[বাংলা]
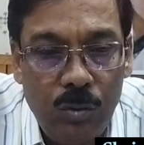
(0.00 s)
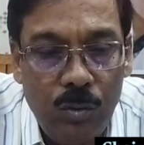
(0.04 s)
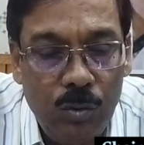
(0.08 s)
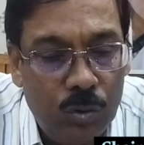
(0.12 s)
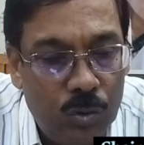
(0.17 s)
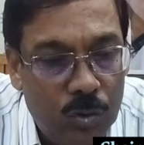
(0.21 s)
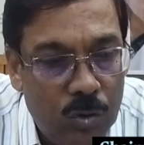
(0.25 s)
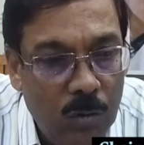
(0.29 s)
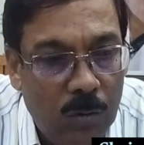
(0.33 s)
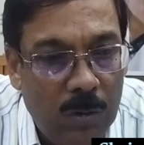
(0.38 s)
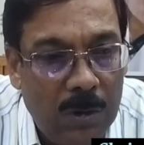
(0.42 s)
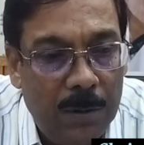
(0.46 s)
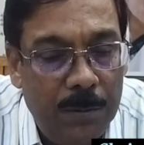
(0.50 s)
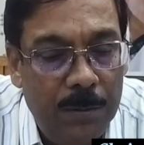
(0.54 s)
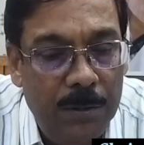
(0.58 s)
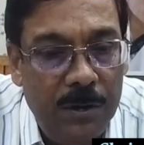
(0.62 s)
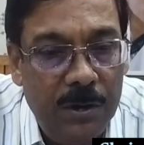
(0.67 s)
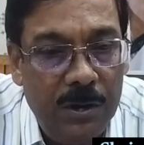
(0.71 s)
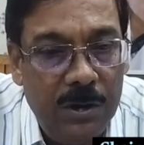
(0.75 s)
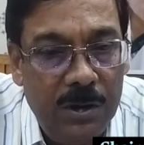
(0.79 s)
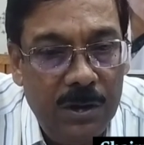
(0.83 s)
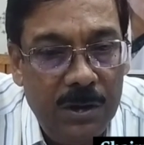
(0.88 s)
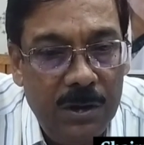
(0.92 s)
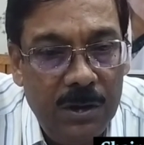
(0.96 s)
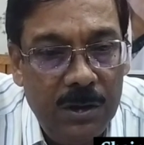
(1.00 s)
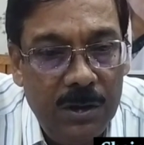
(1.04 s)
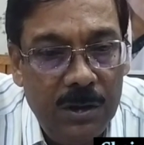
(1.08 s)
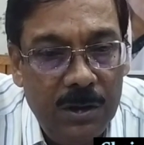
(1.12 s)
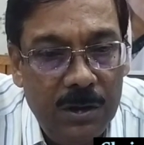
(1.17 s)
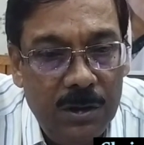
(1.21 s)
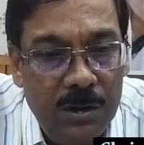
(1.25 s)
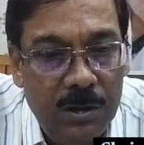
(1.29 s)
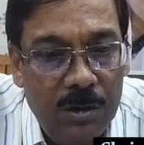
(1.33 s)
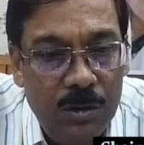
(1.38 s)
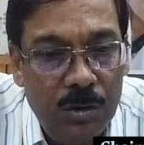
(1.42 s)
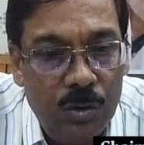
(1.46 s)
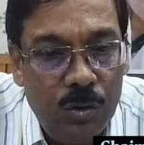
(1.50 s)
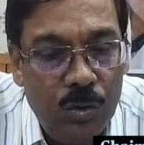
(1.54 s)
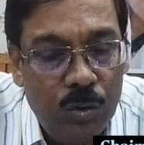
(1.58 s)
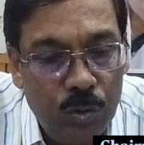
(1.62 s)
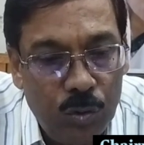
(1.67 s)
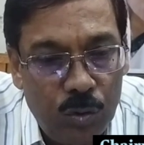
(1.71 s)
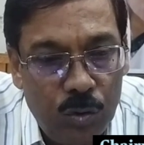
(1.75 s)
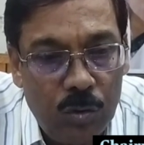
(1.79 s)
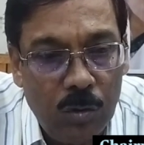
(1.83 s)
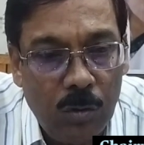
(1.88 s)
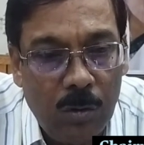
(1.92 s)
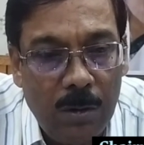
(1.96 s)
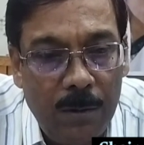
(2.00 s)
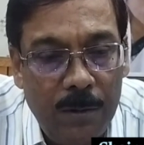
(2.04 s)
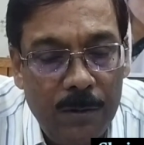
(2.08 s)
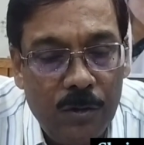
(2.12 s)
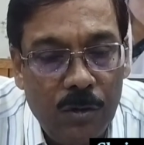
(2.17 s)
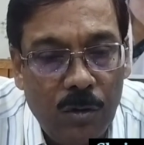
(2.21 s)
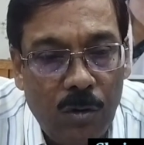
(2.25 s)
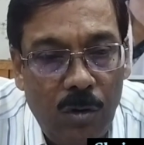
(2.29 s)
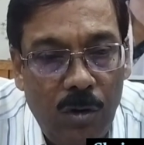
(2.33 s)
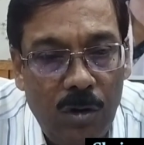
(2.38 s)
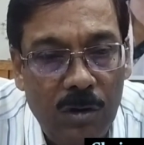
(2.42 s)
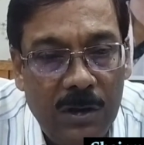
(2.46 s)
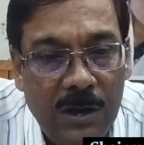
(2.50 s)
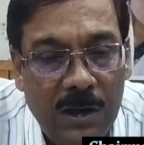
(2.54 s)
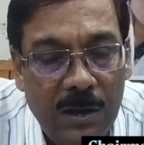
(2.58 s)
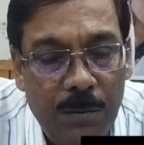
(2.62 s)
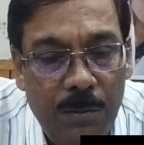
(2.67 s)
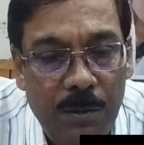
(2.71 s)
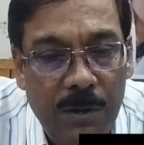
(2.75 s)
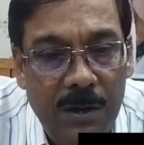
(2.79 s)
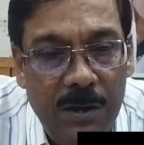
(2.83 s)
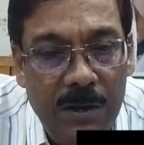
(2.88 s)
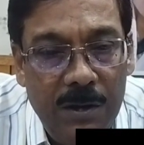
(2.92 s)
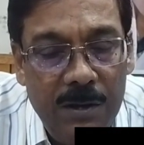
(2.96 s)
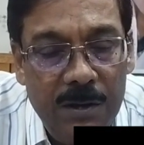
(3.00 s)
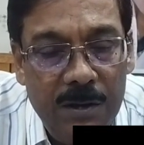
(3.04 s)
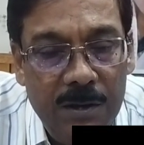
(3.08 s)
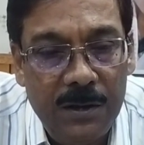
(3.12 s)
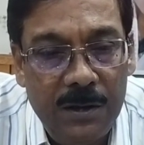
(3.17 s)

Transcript: সুষ্ঠুভাবে সুস্থভাবে সকলে থাকবেন